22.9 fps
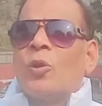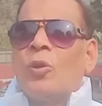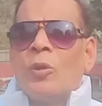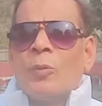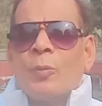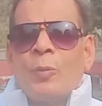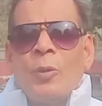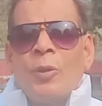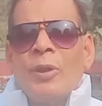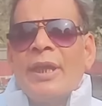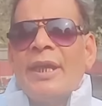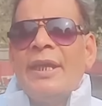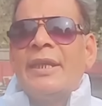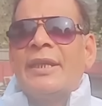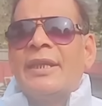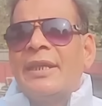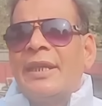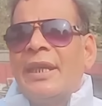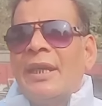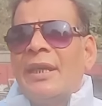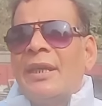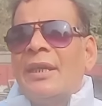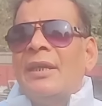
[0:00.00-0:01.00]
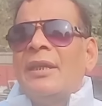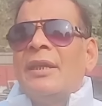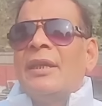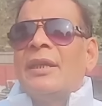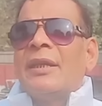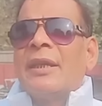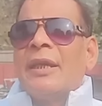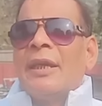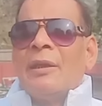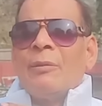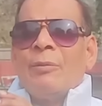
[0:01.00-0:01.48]
कोई तोड़फोड़ नहीं
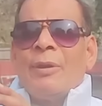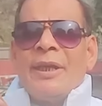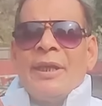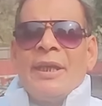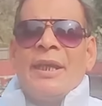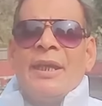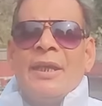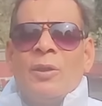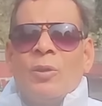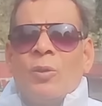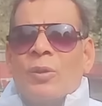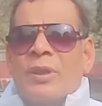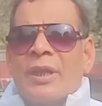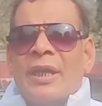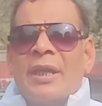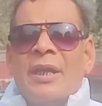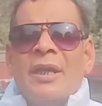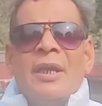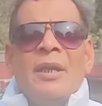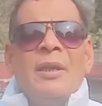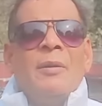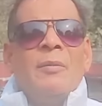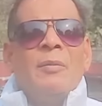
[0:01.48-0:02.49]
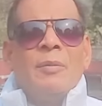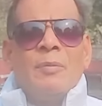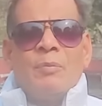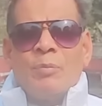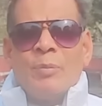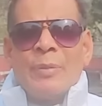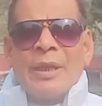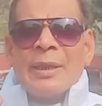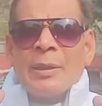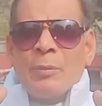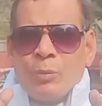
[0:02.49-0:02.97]
किया रेलवे नहीं रोका
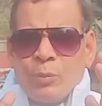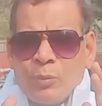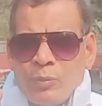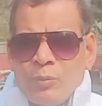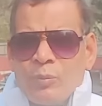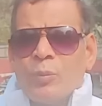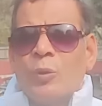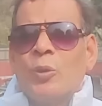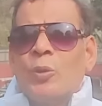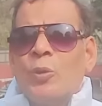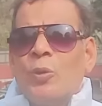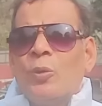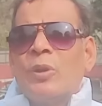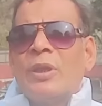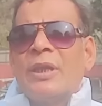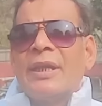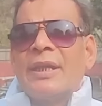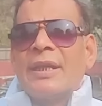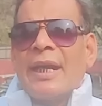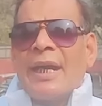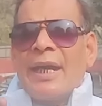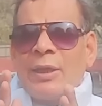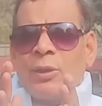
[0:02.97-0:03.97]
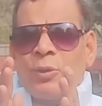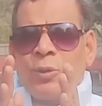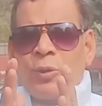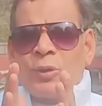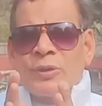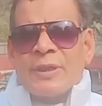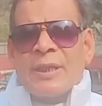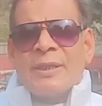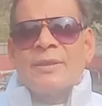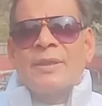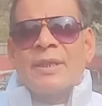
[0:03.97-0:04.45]
मतलब बुजुर्ग
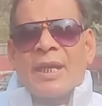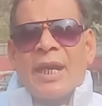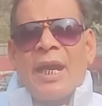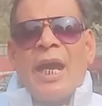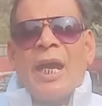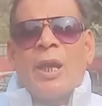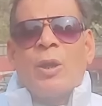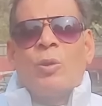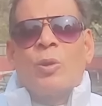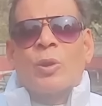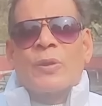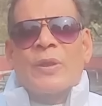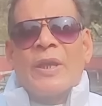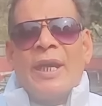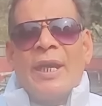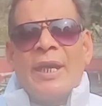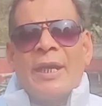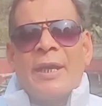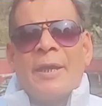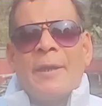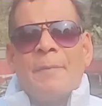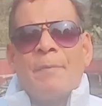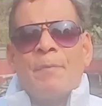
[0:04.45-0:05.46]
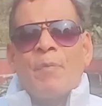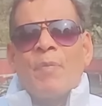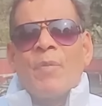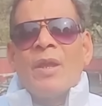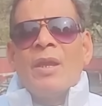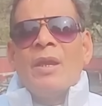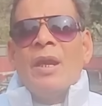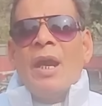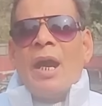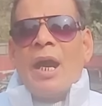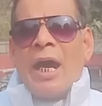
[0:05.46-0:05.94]
का जो संस्कार होता है
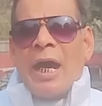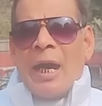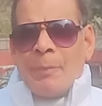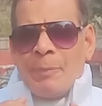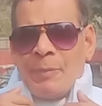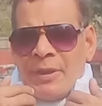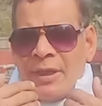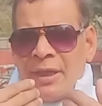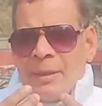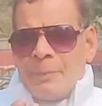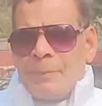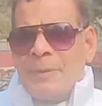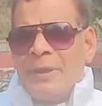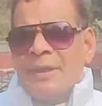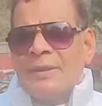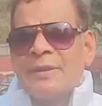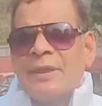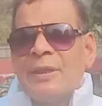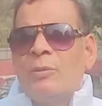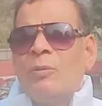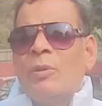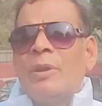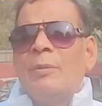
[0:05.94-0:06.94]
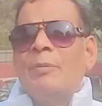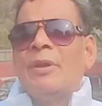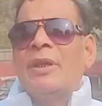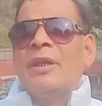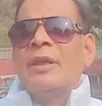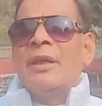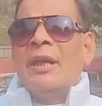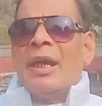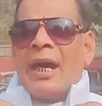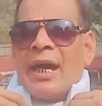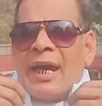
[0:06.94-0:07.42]
आपने अपने
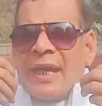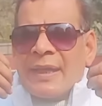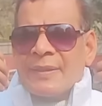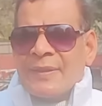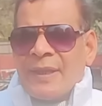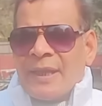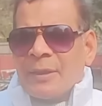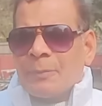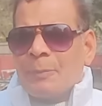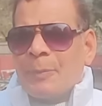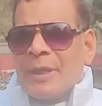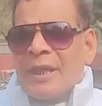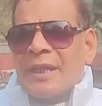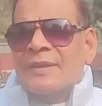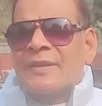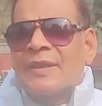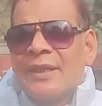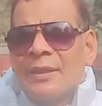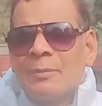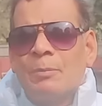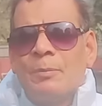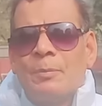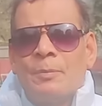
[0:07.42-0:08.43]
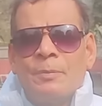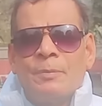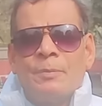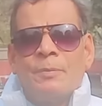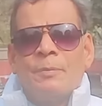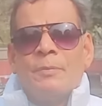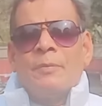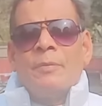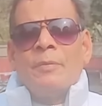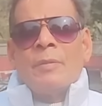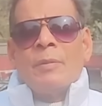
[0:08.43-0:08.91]
जीवन में अथक
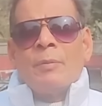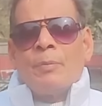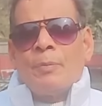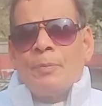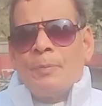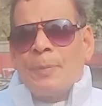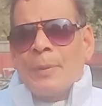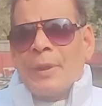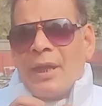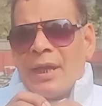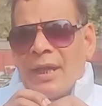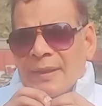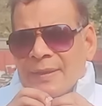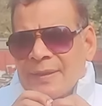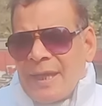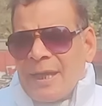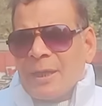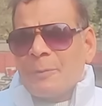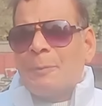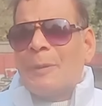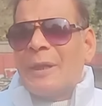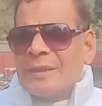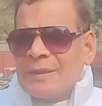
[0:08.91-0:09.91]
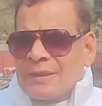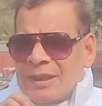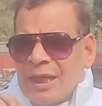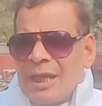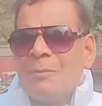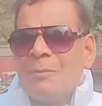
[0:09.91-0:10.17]
अथक